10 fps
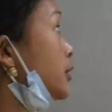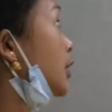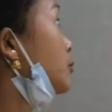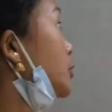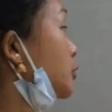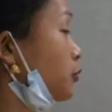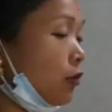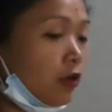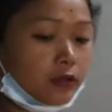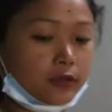naming
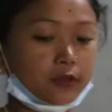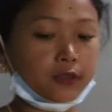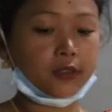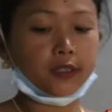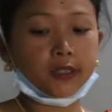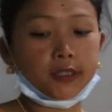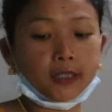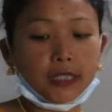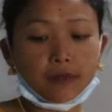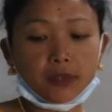word.
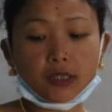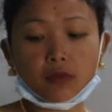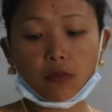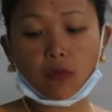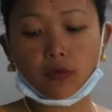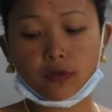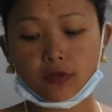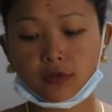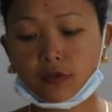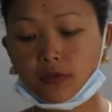Naming word.
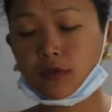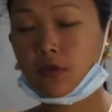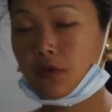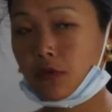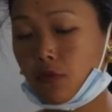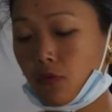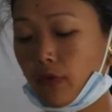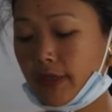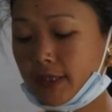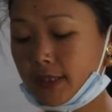
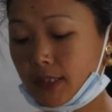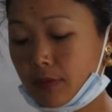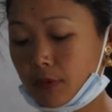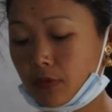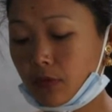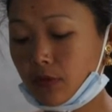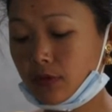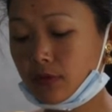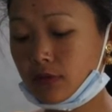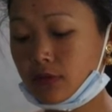What is naming word?
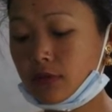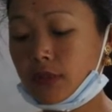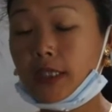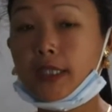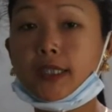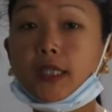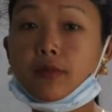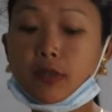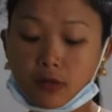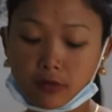
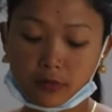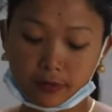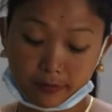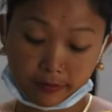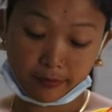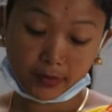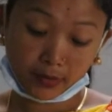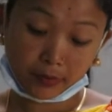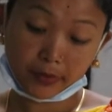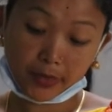Naming word
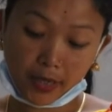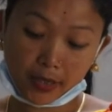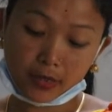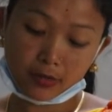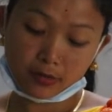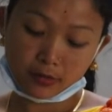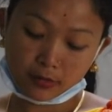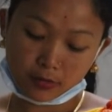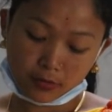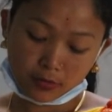मतलब क्या है
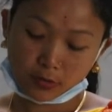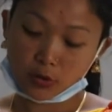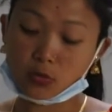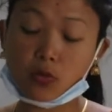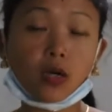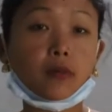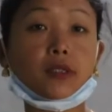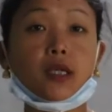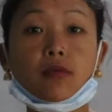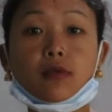जिसको
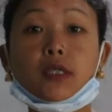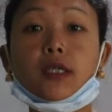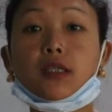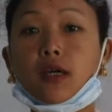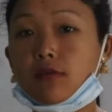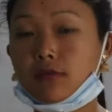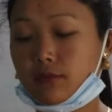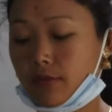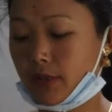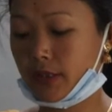हम क्या बोलता है
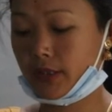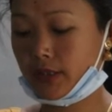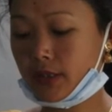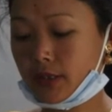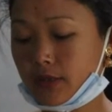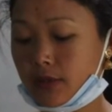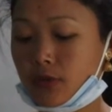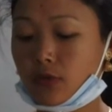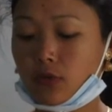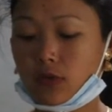नाउन बोलता है नहीं
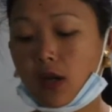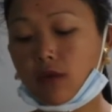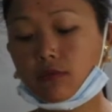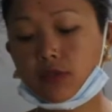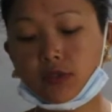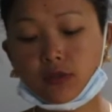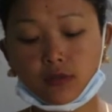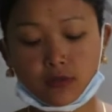तो नाउन्स